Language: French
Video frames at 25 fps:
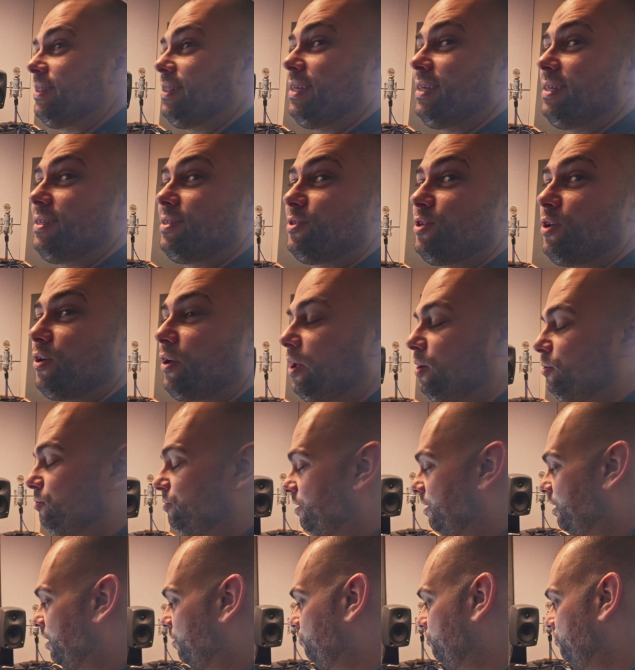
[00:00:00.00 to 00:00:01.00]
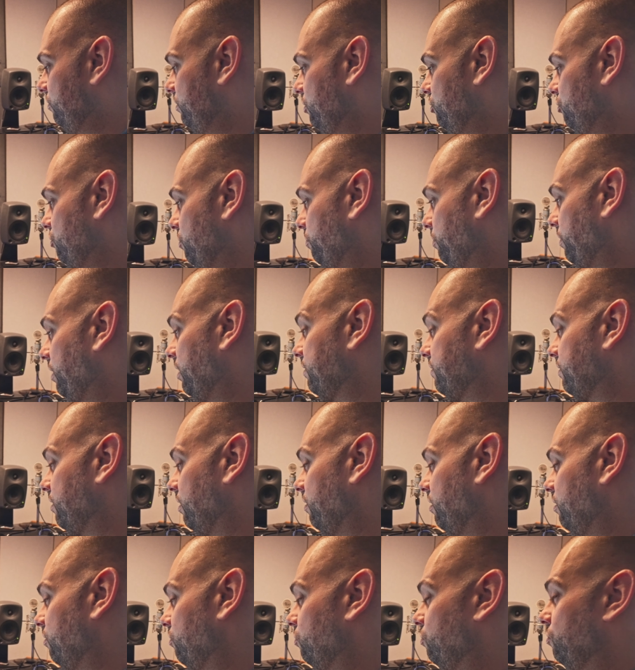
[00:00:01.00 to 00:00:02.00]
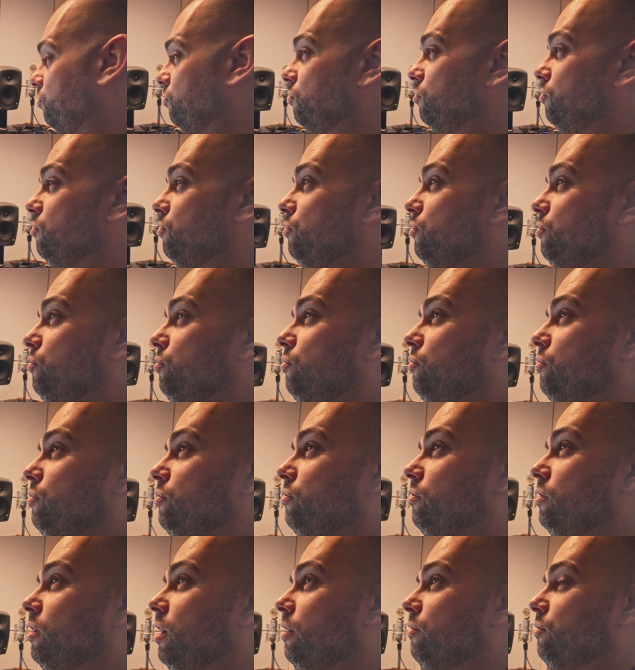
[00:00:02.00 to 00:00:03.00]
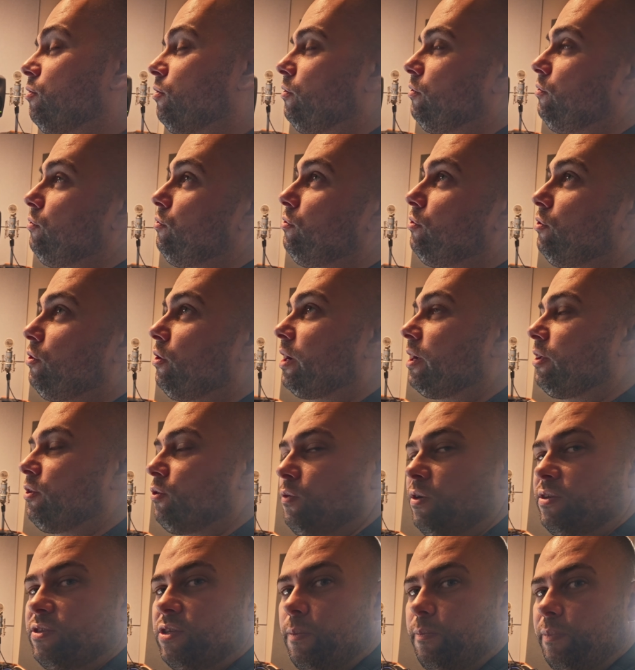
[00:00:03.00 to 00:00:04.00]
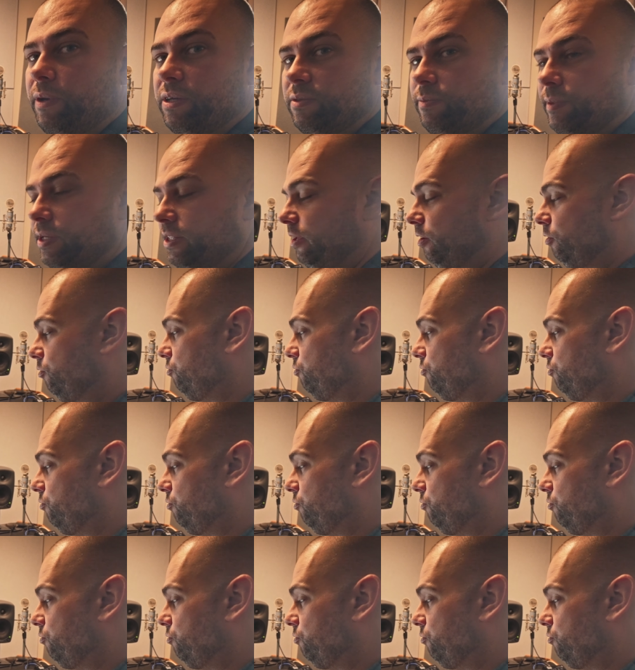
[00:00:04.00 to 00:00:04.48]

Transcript: des heures à écouter de la musique. Je passe en gros une, entre une heure et trois heures par semaine à